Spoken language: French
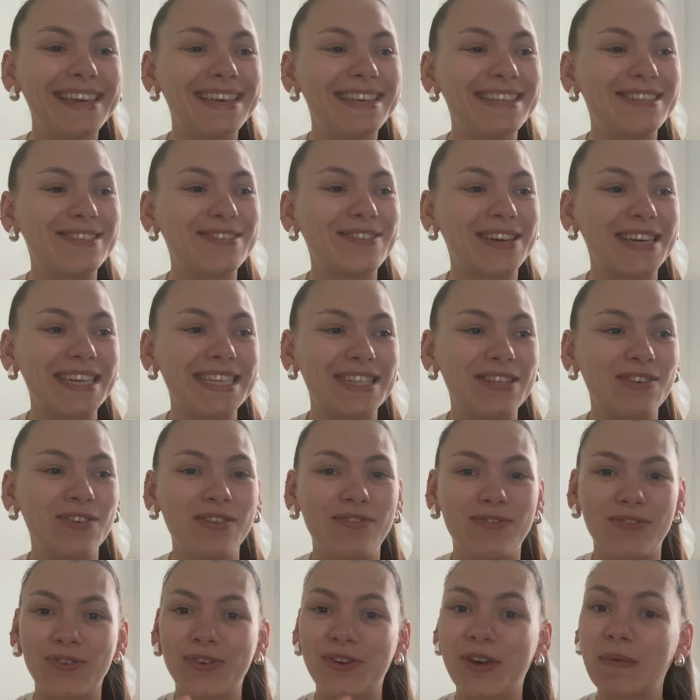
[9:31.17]
qui se
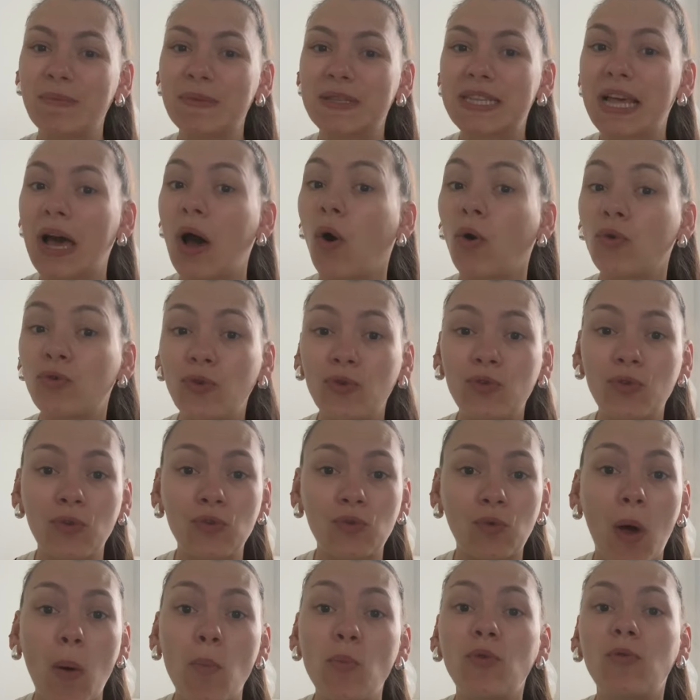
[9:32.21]
résolvent comme ça en deux temps
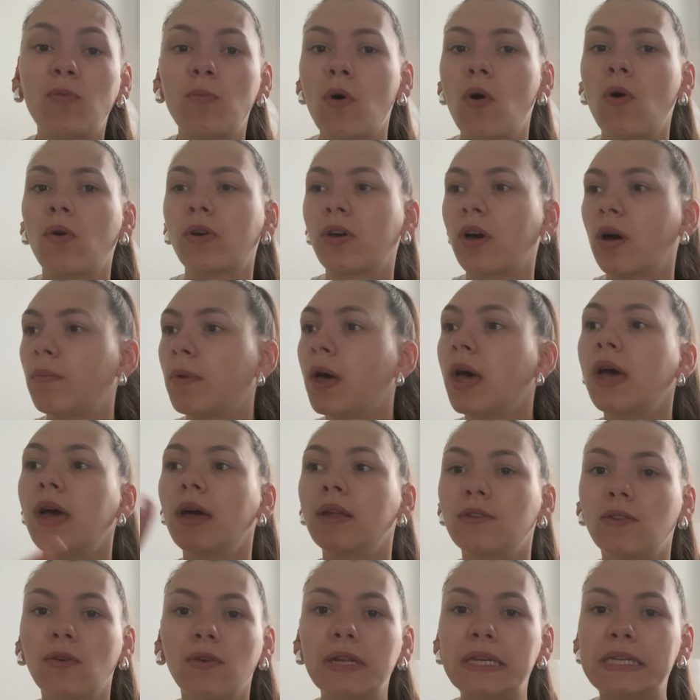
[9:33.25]
trois mouvements, comme
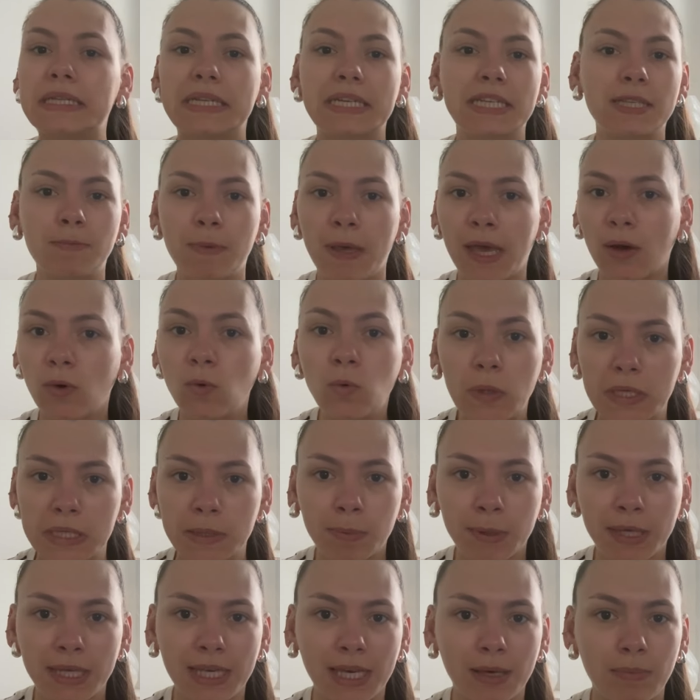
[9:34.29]
dans les experts ou
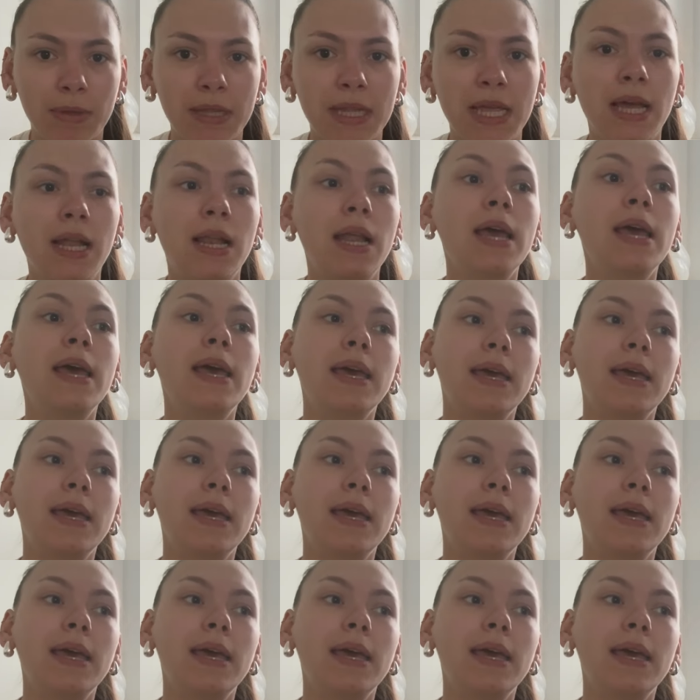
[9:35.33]
esprits criminels,